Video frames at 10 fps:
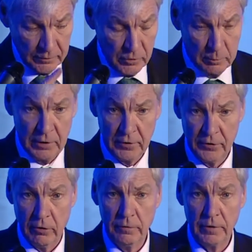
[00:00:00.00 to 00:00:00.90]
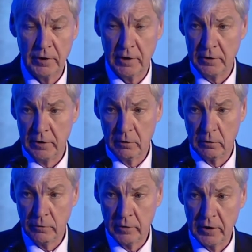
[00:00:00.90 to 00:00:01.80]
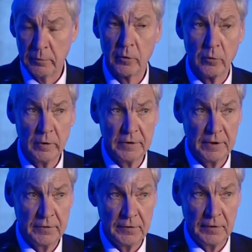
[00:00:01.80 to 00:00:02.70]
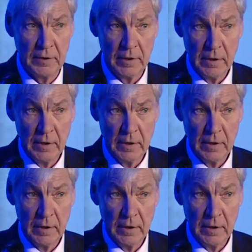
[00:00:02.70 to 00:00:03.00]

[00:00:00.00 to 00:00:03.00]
Für mich ist der öffentlich-rechtliche Rundfunk erstmal grundsätzlich